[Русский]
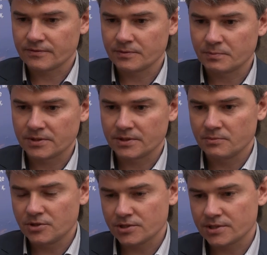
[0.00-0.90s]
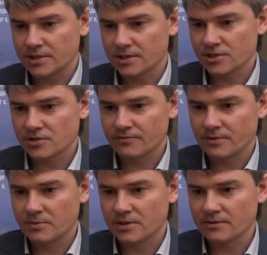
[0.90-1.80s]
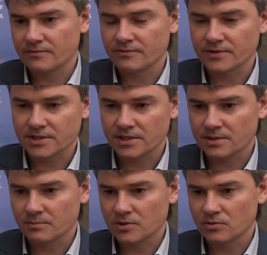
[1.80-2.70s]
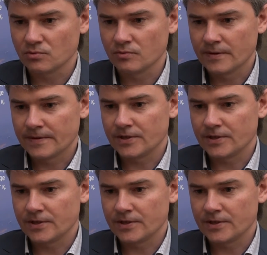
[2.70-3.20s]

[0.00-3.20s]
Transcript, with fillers: в пандемические наши времена, в 2020 году,